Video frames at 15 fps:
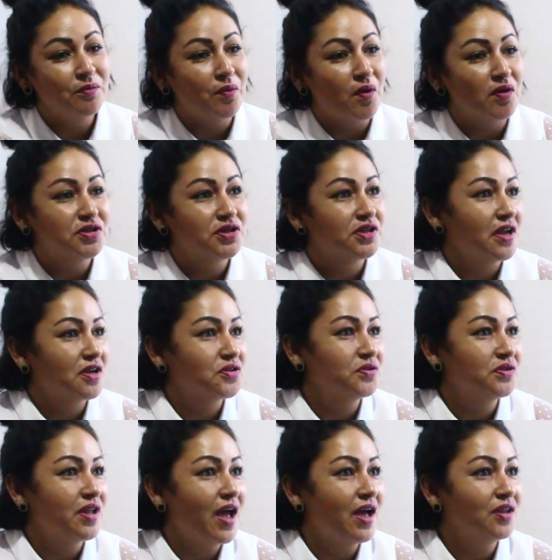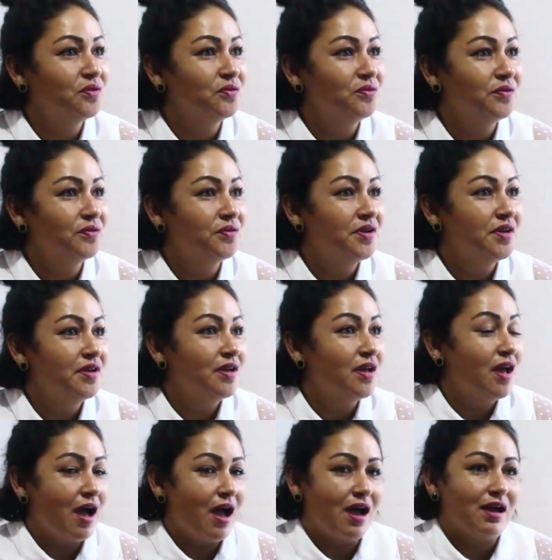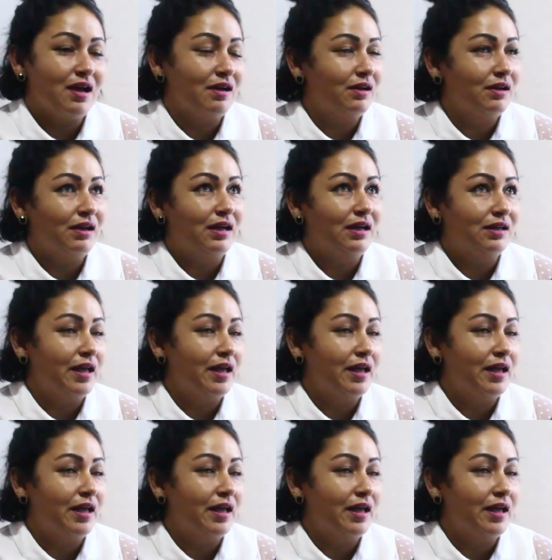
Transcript: pode ter ajudado a,